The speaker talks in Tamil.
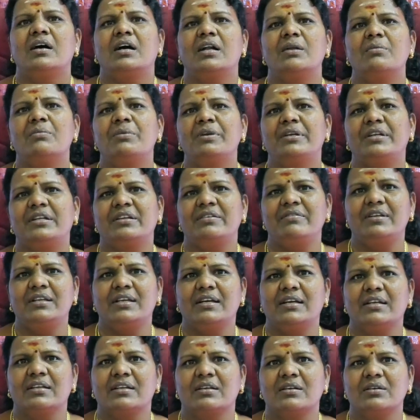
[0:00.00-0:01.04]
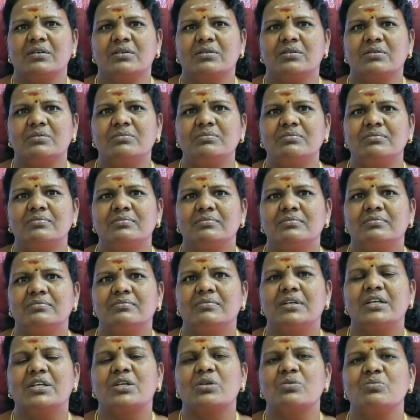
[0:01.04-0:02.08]
அன்பு டிவி நேயர்களுக்கும்
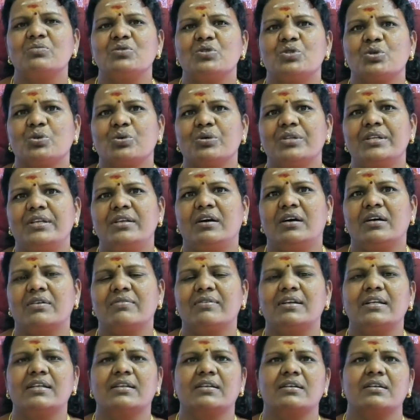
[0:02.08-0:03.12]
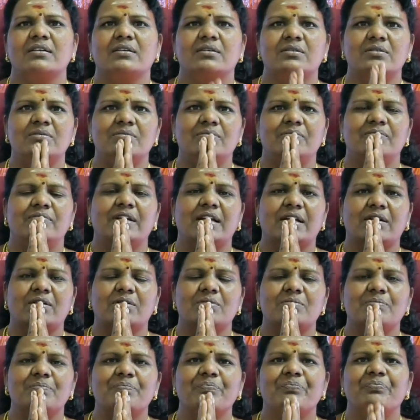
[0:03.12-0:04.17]
மற்றும் ஜோதிட ஆர்வலர்களுக்கும்
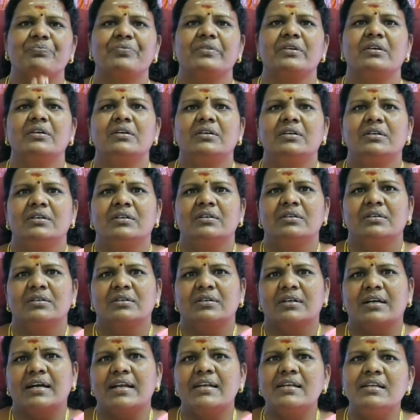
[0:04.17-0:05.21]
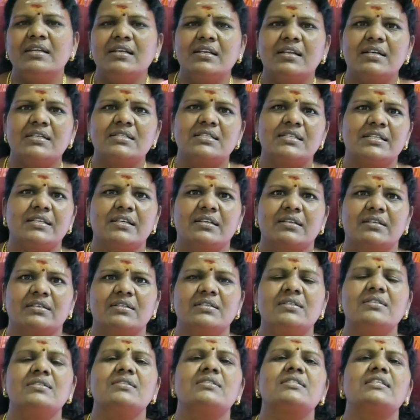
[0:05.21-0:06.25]
வணக்கம்
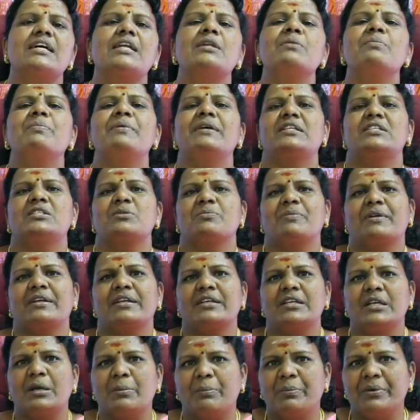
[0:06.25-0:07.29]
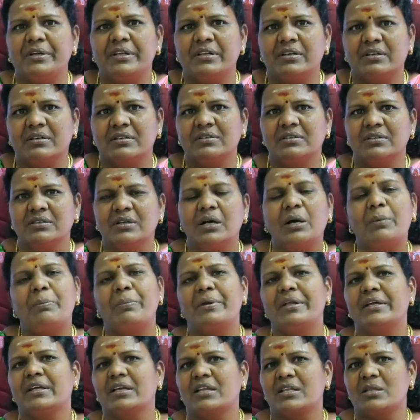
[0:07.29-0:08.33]
கன்னிராசினருக்கு சனிப்பயிற்சி சனிப்பெயர்ச்சி பலன் எப்படி இருக்குது
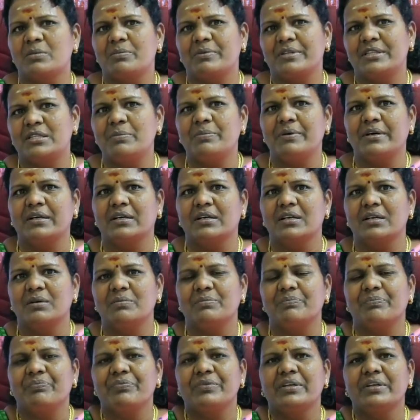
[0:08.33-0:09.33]
அப்படிங்கிறத பற்றி பார்க்கலாம்